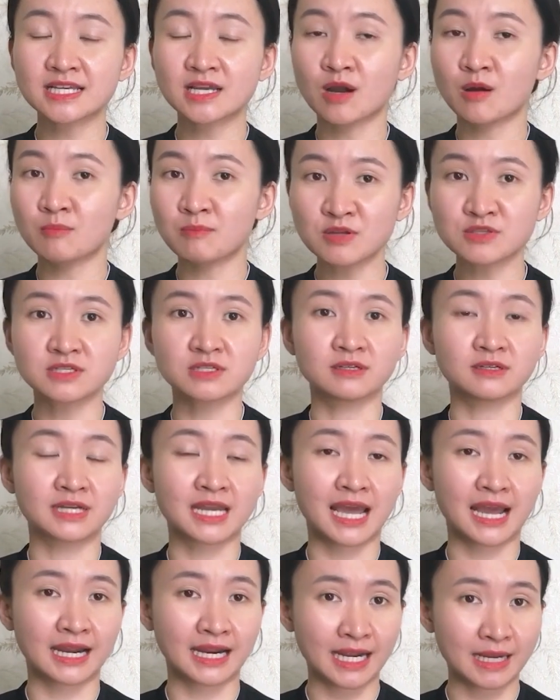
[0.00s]
sẽ không bao giờ
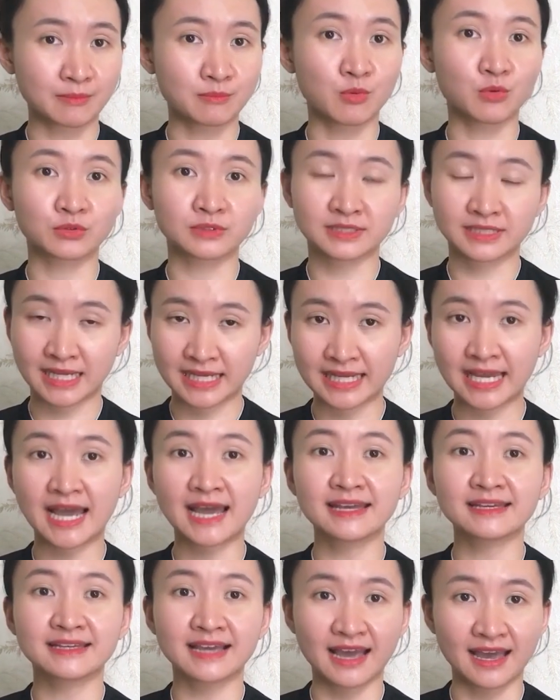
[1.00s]
là ngày một ngày
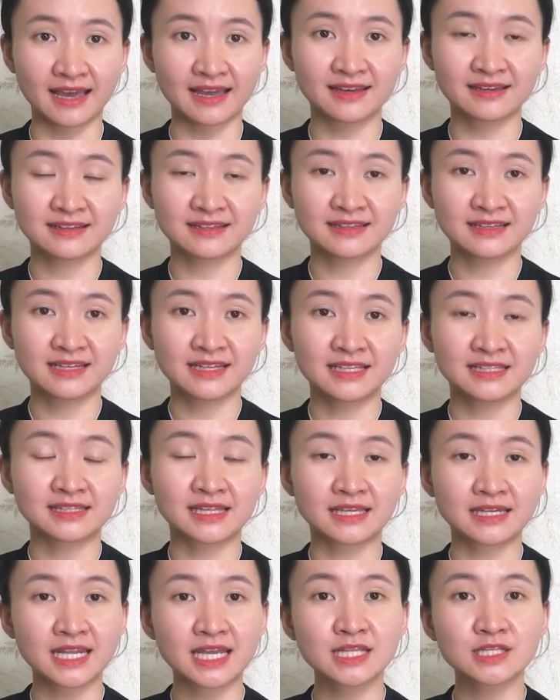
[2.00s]
hai cả
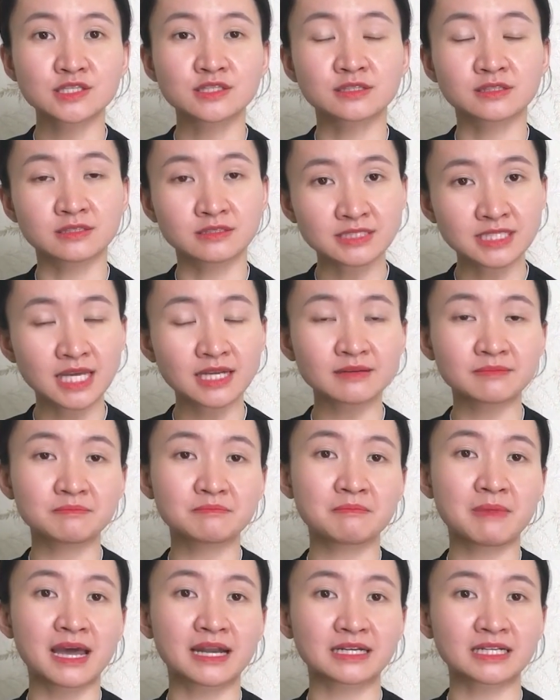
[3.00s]
thế nên thứ nhất
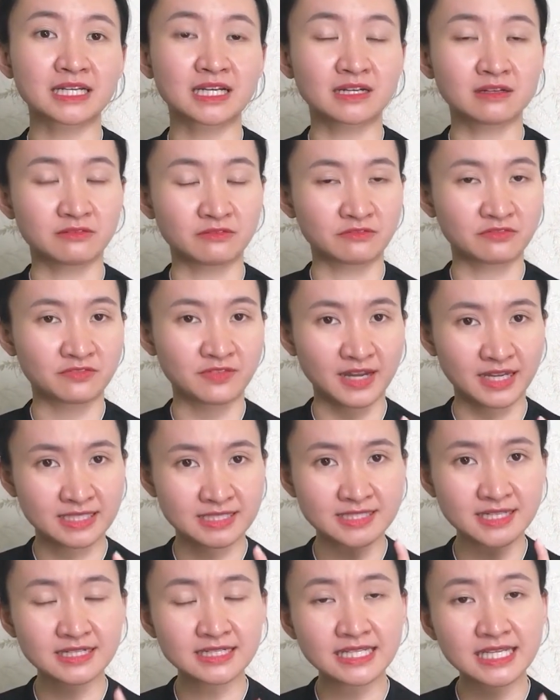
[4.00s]
bạn cần
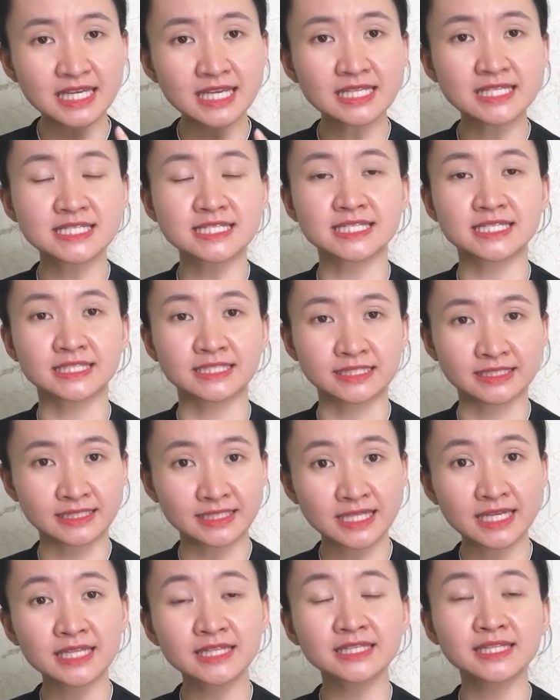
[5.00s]
phải rất kiên trì
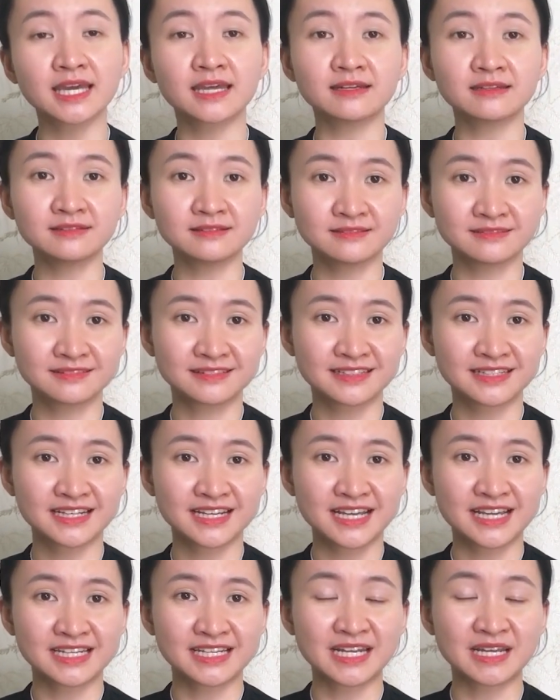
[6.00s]
kiên nhẫn
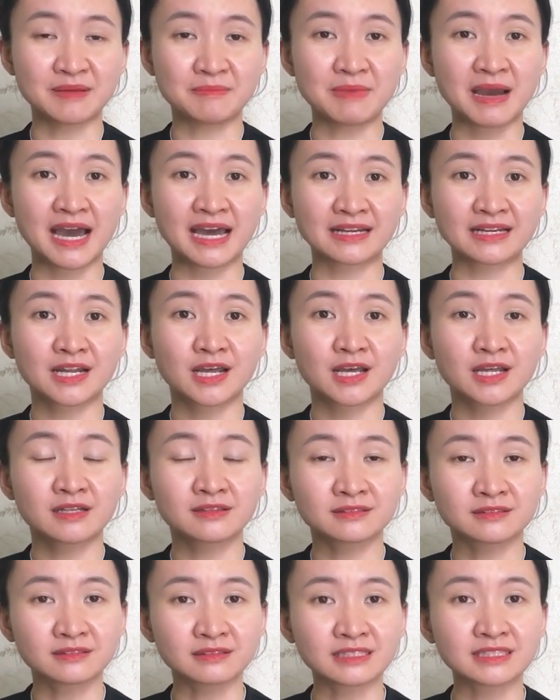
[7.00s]
để bạn
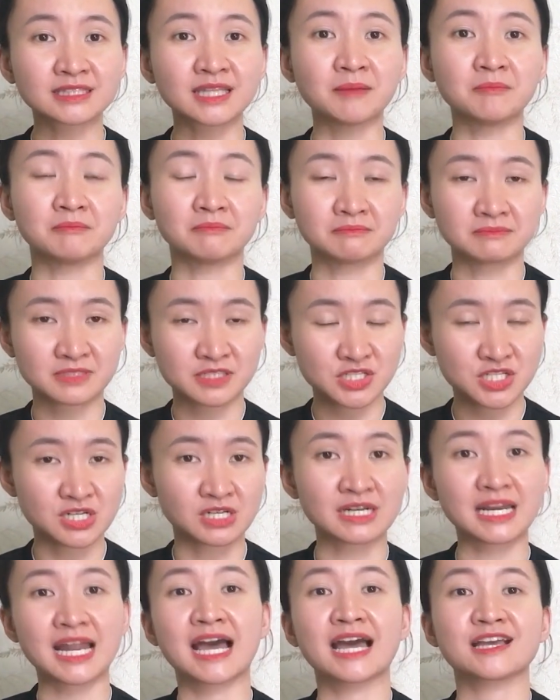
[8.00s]
tưới tẩm
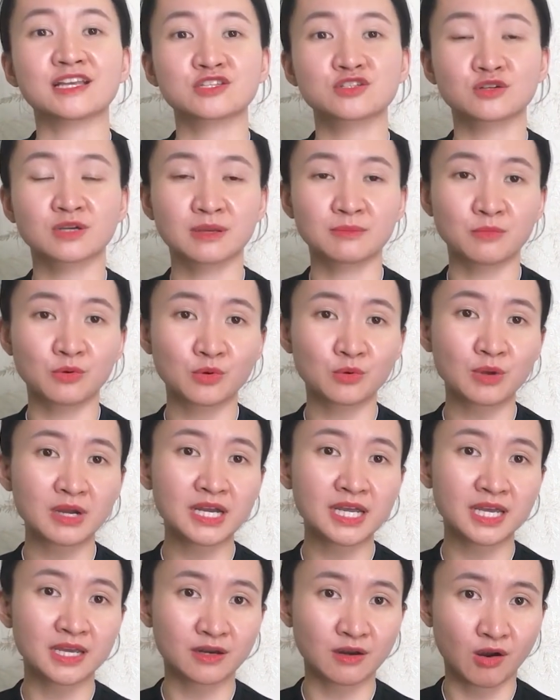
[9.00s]
trở lại cho cái mối
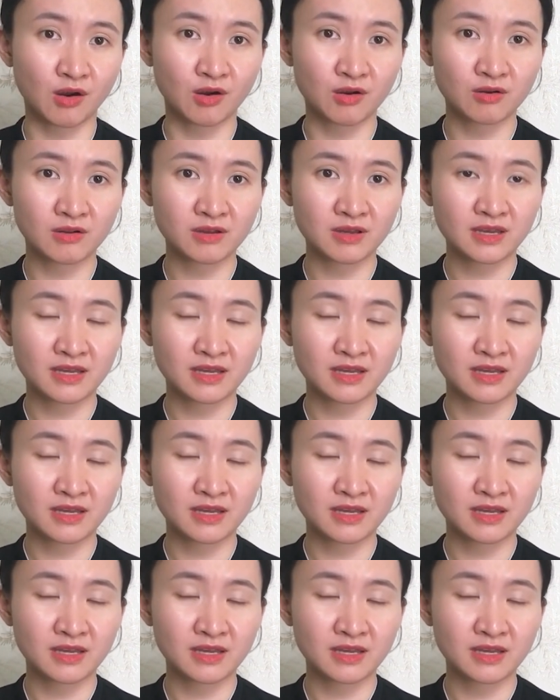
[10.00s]
quan hệ đó